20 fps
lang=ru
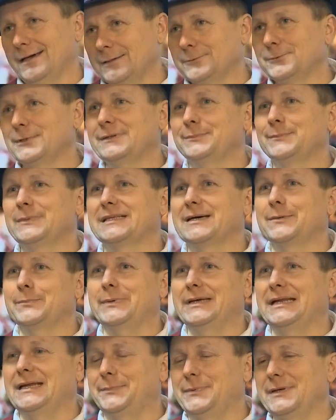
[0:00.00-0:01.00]
Вот мы там
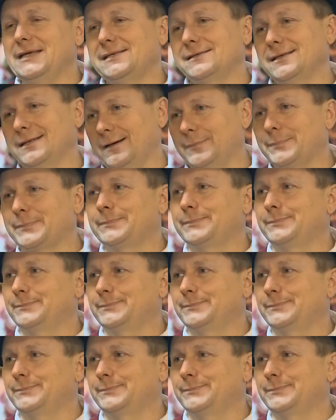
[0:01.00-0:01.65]
пели песни, она